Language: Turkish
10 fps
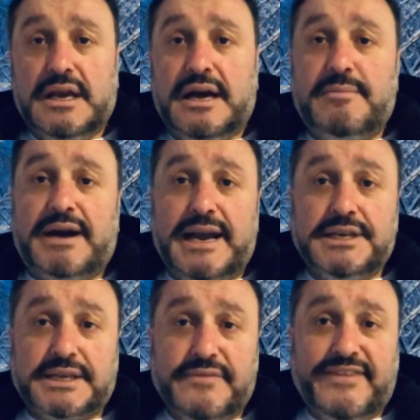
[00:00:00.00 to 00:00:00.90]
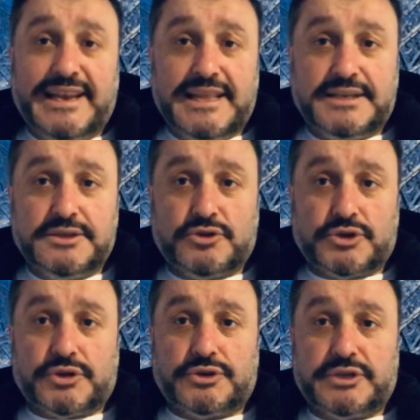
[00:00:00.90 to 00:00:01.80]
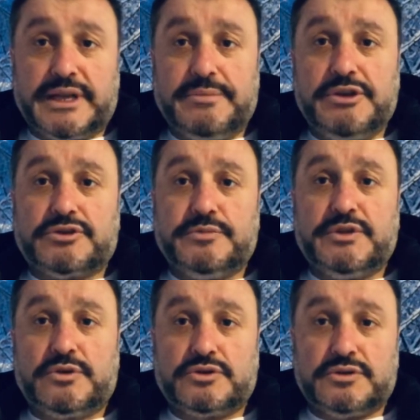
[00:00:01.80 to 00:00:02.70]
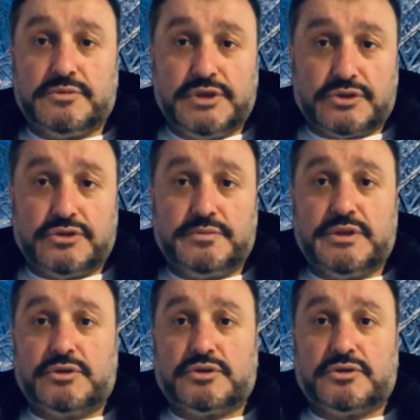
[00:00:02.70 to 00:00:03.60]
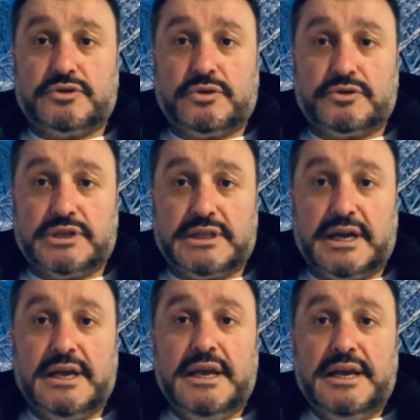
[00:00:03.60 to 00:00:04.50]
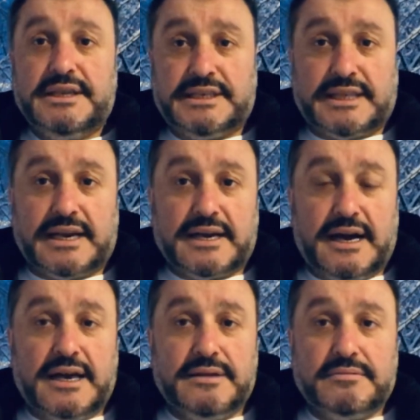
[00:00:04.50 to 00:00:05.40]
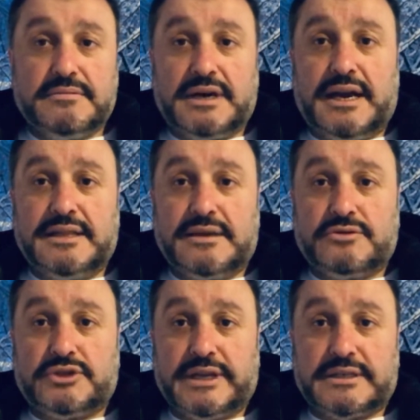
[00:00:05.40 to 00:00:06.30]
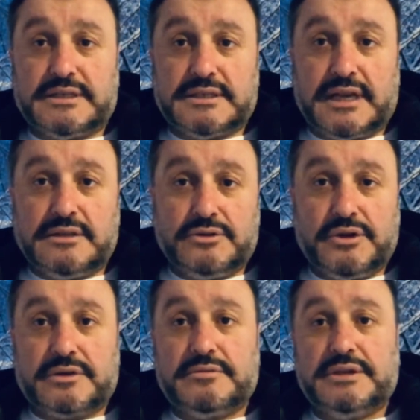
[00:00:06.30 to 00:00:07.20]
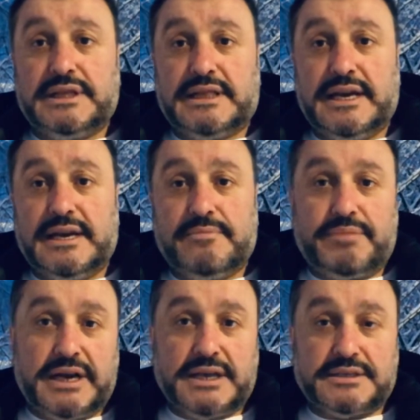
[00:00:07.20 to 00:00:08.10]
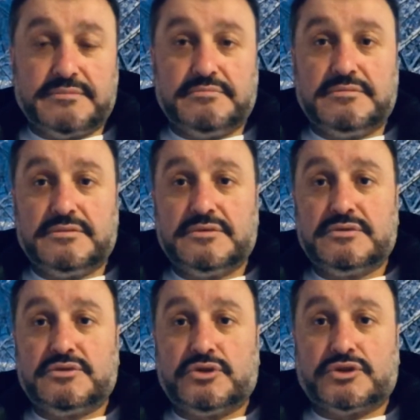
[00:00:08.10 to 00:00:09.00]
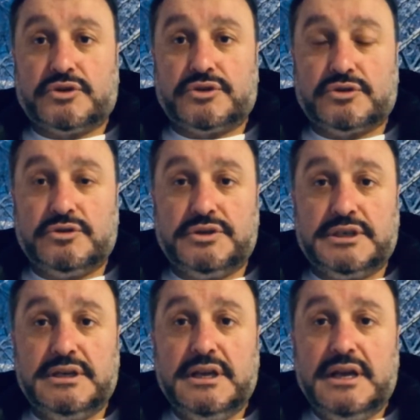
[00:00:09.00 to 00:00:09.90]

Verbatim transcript: Ama aynı şey Finliler için söz konusu değil. Biliyorsun 19 biliyorsunuz 1939 yılında Stalin ani, aniden Rusya'ya saldırıyor Hitler'le paylaşım söz konusu olduğu için.